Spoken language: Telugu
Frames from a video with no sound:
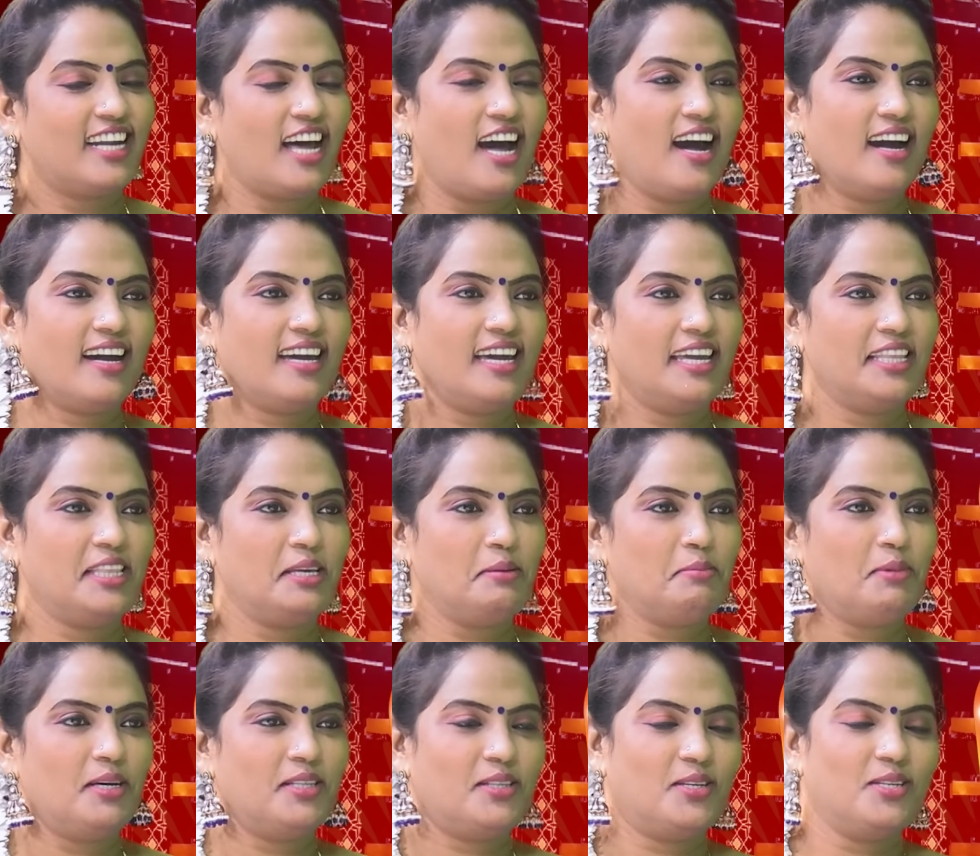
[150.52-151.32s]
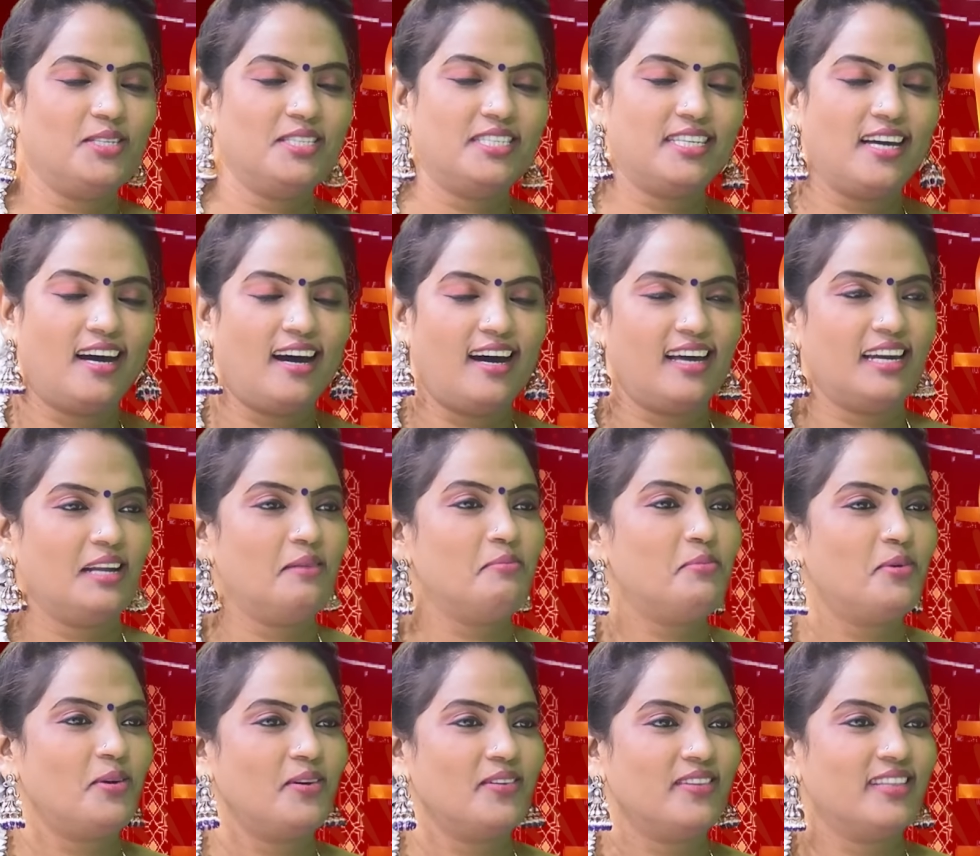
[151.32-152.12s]
టాక్ అయితే మాత్రం చాలా
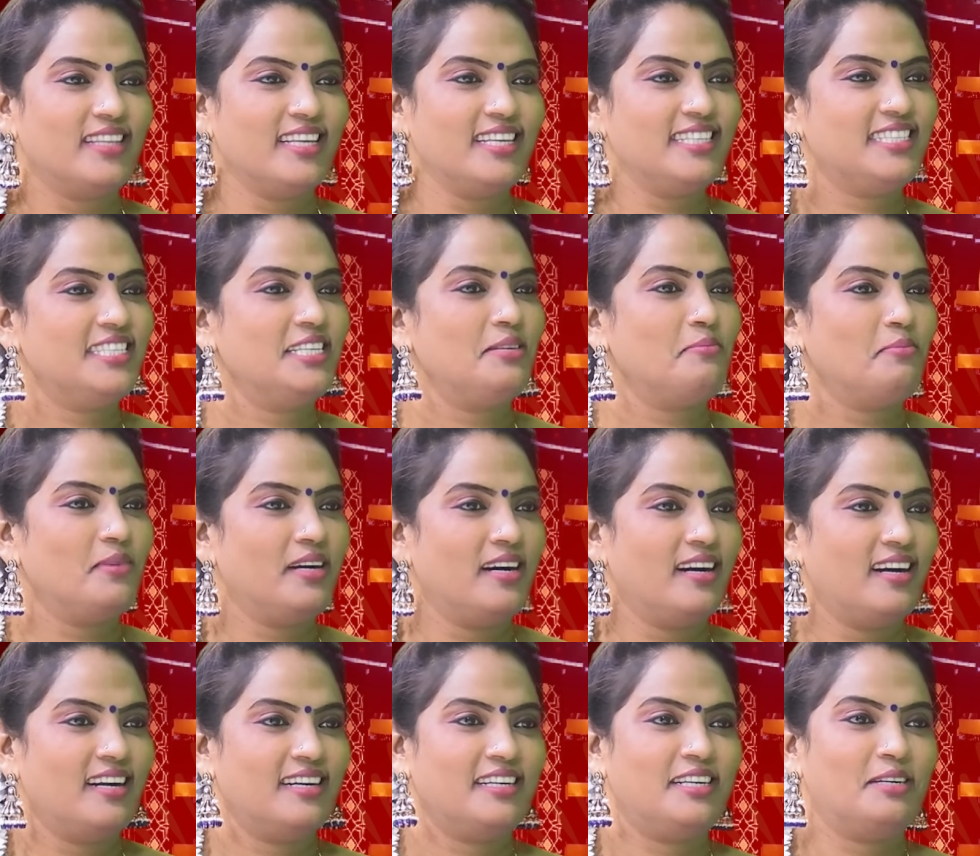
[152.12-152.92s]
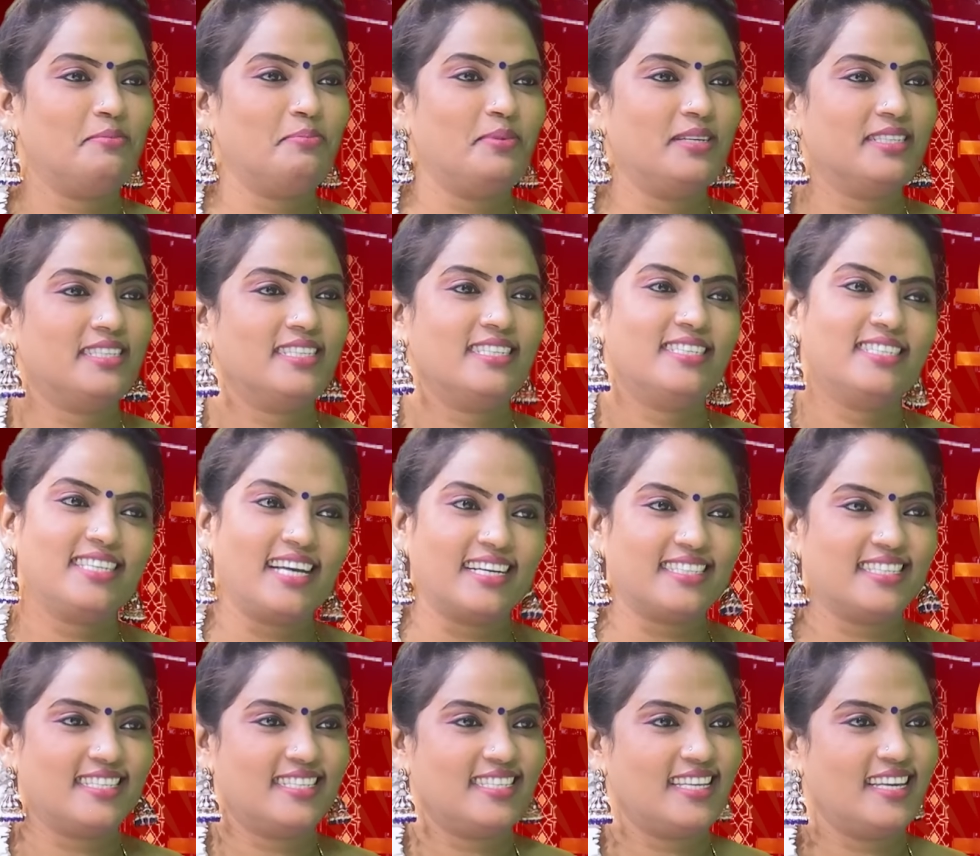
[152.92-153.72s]
బాగుంది సినిమా హండ్రెడ్ పర్సెంట్
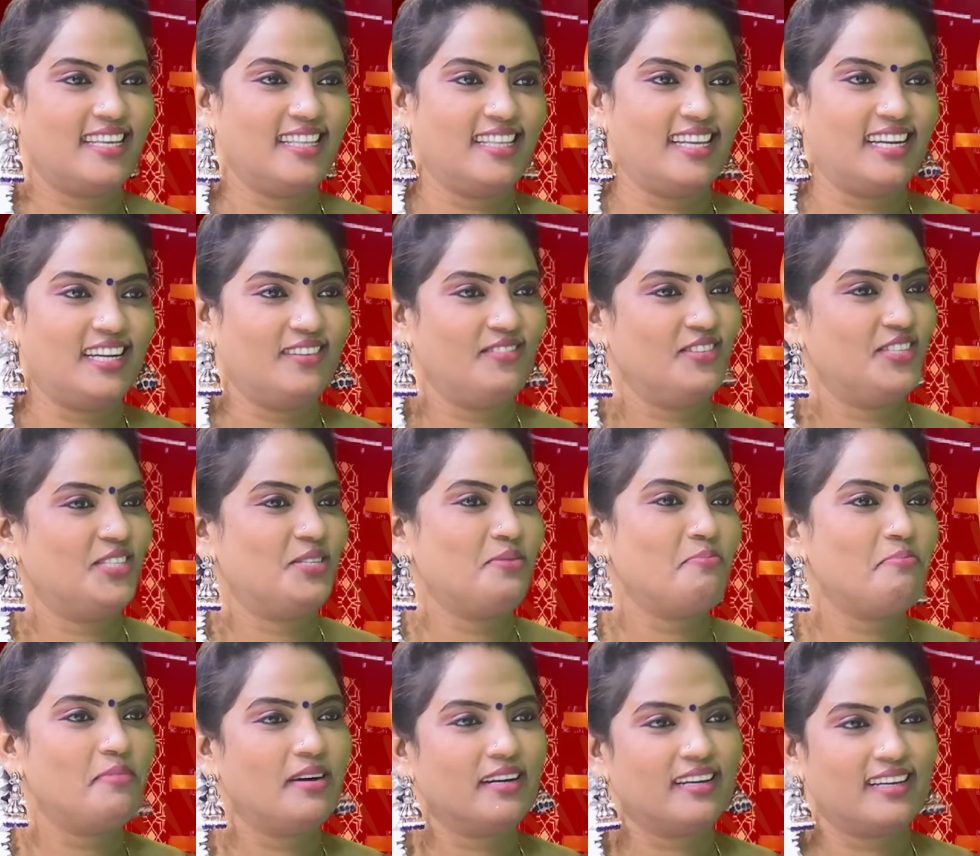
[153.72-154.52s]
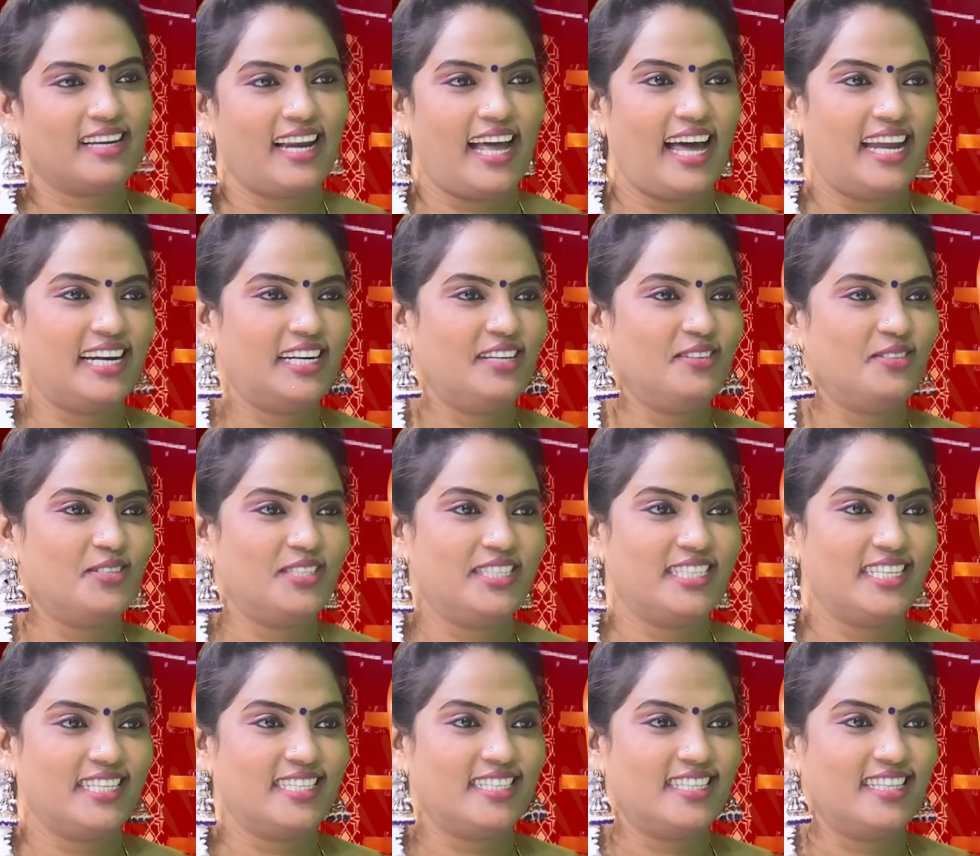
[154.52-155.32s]
సక్సెస్ అయిందన్న విషయం మాకు క్లారిటీ
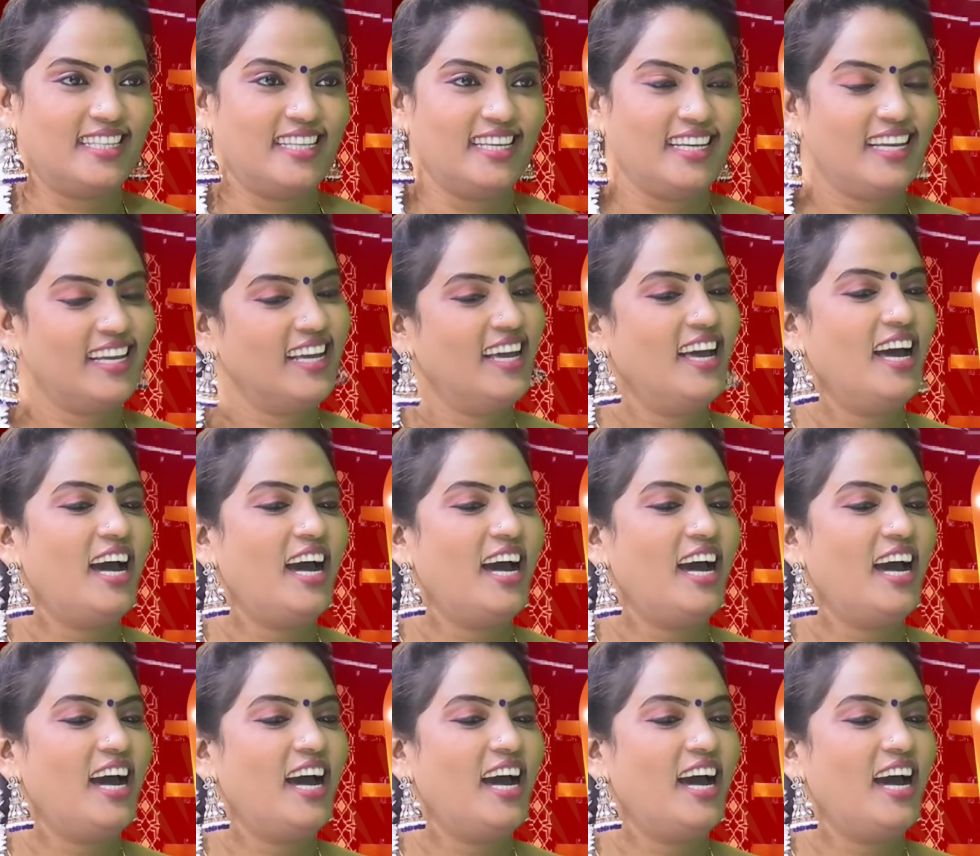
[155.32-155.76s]
వచ్చేసింది